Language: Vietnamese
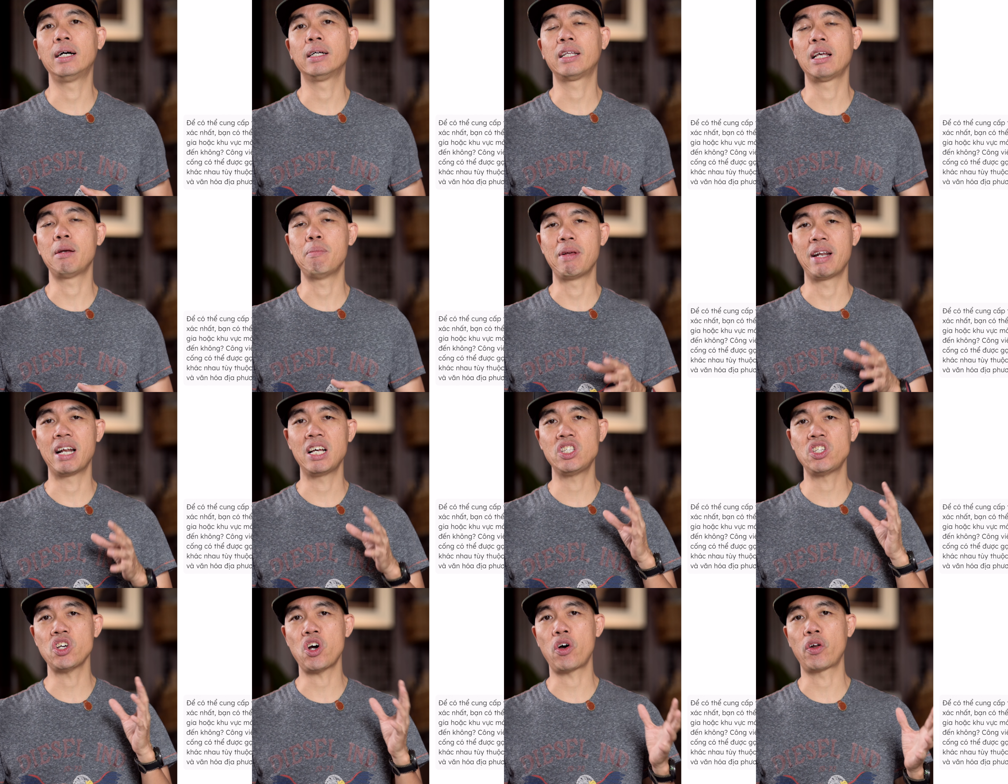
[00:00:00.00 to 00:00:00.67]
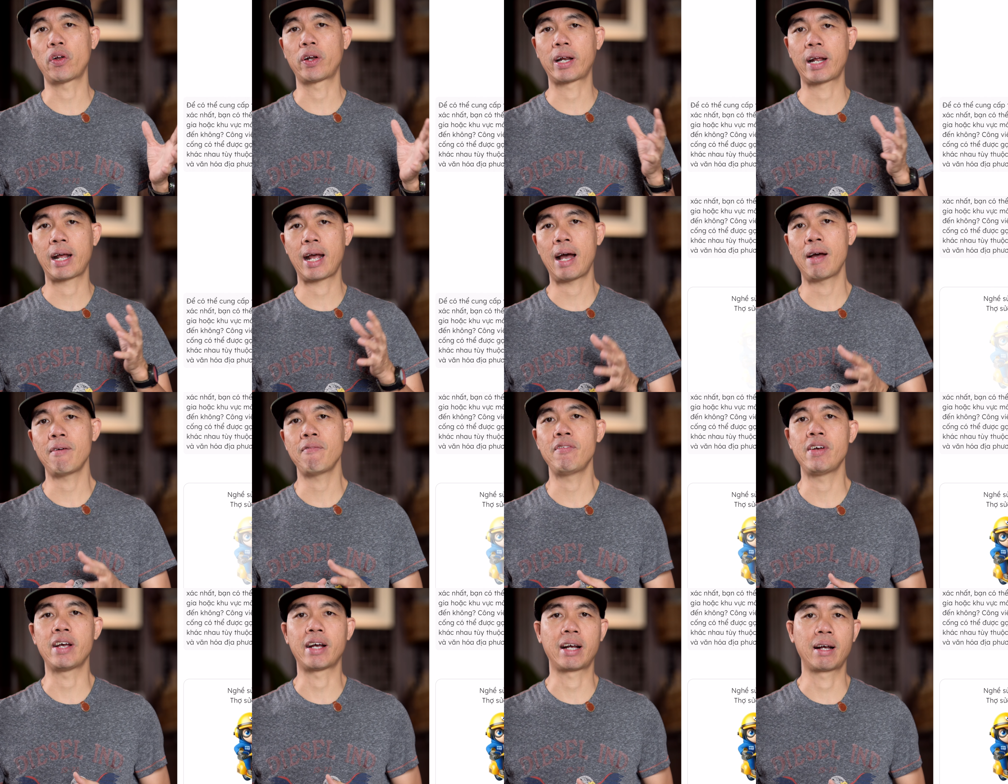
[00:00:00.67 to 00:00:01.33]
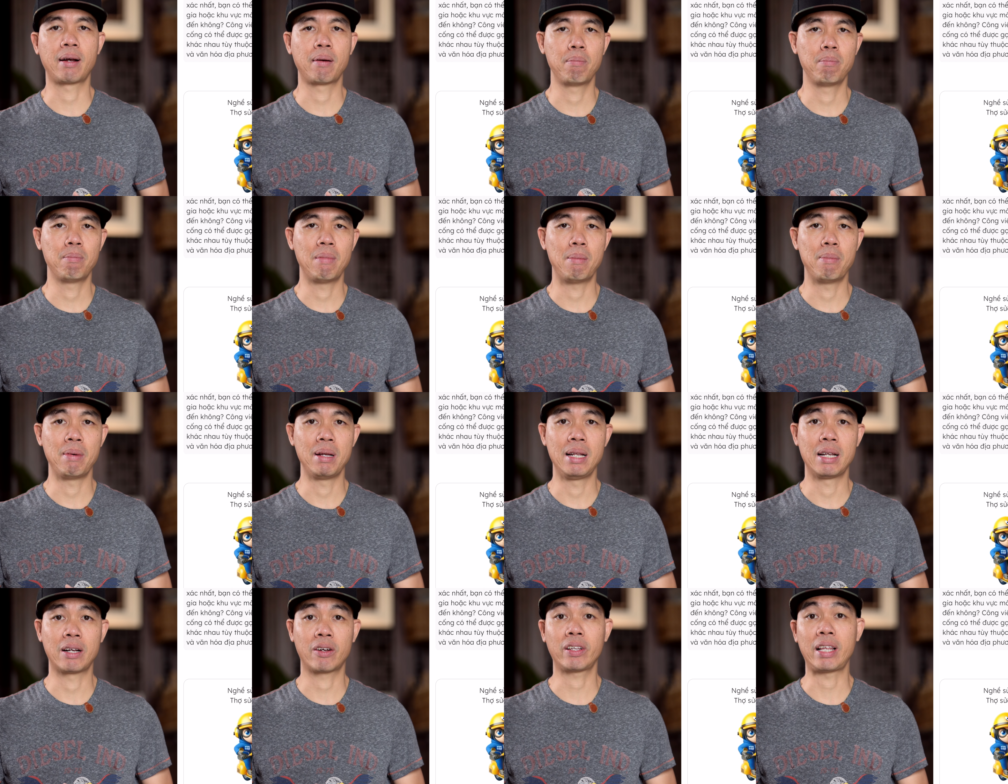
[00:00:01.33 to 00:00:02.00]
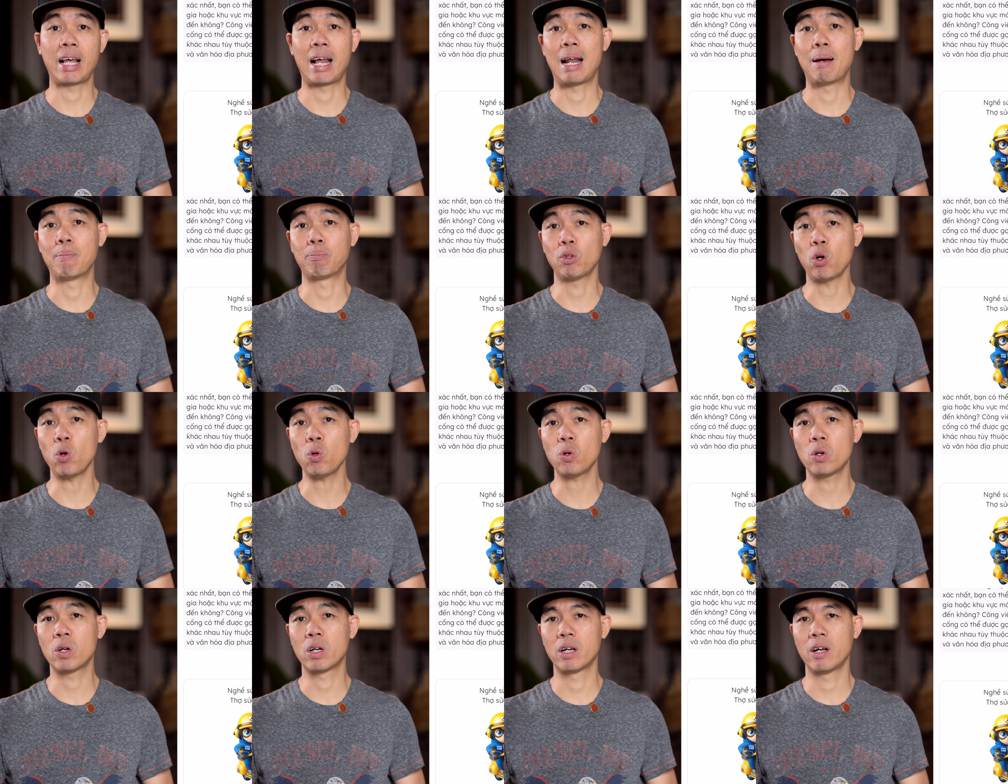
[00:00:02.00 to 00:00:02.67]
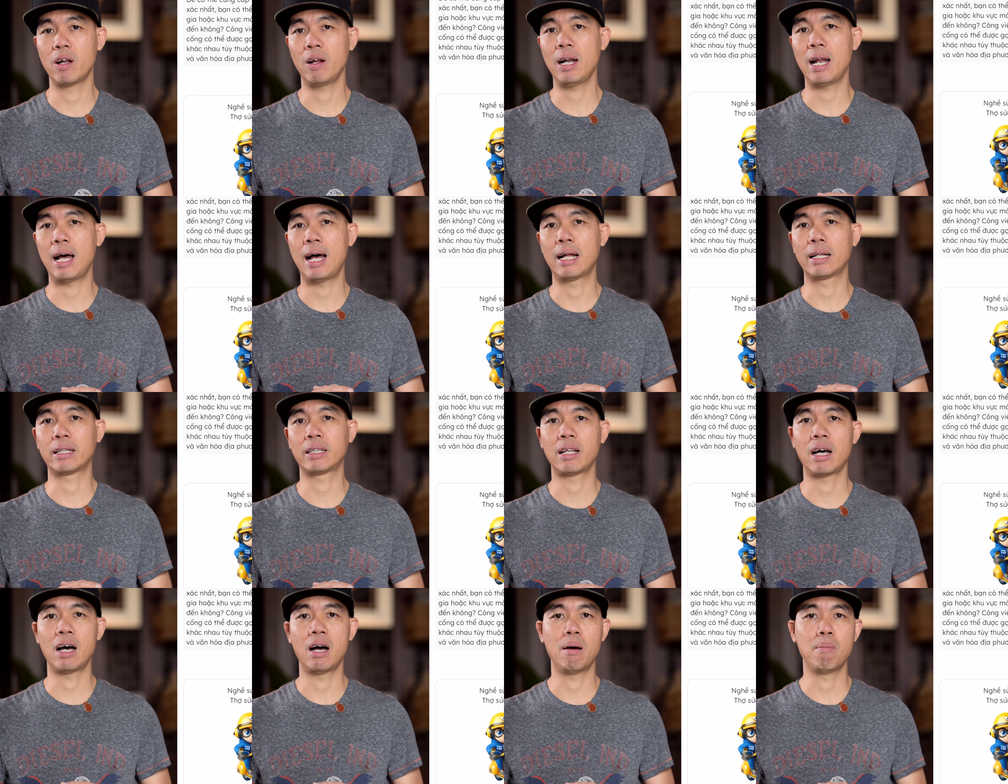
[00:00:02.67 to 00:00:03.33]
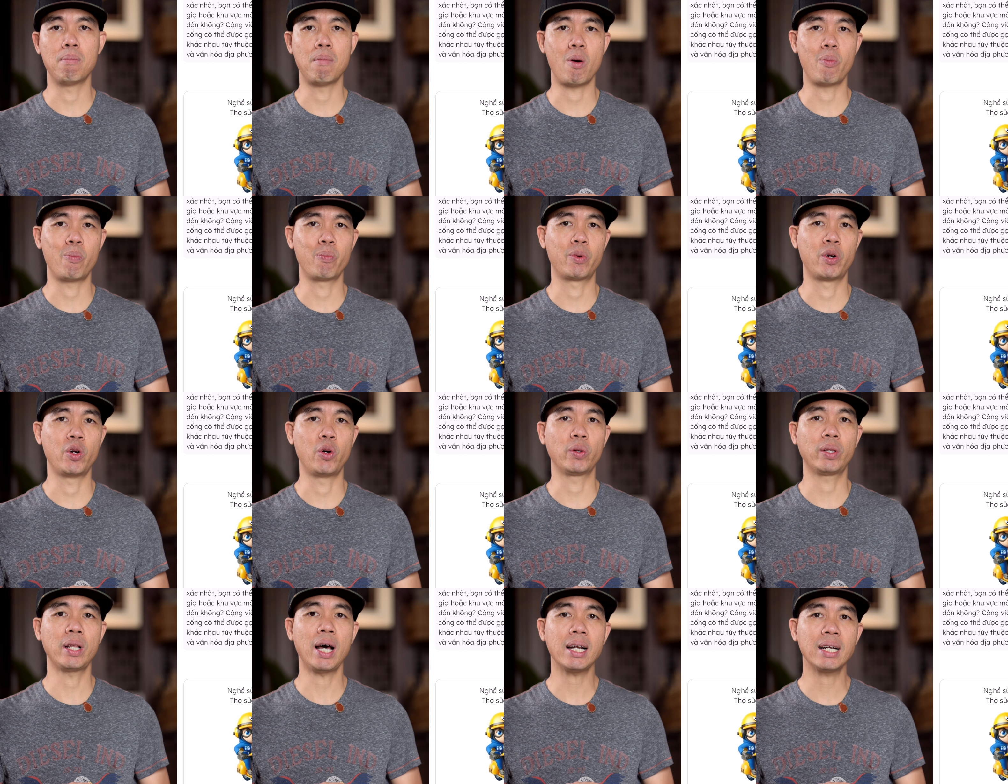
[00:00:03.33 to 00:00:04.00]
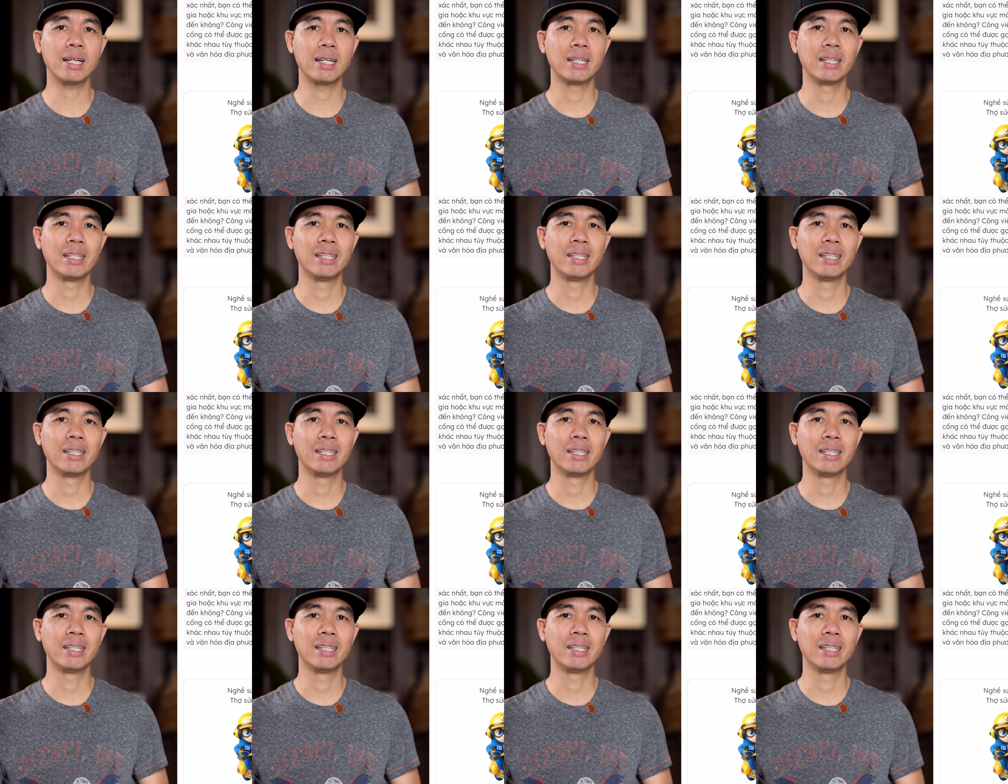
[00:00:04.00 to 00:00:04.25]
thì mình đã chọn cái việc mà mình có thể làm tốt đó là thợ mộc nội thất